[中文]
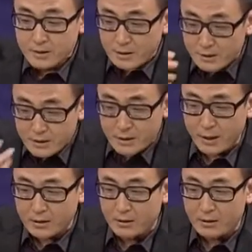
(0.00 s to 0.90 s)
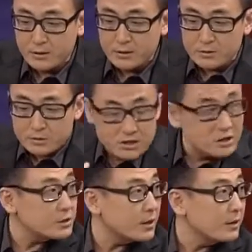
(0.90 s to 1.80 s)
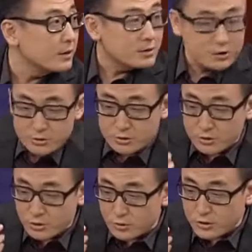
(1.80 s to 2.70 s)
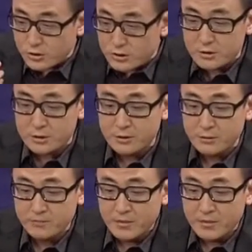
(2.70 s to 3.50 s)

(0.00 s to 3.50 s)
他一看呢，新鲜，甚至有些震惊，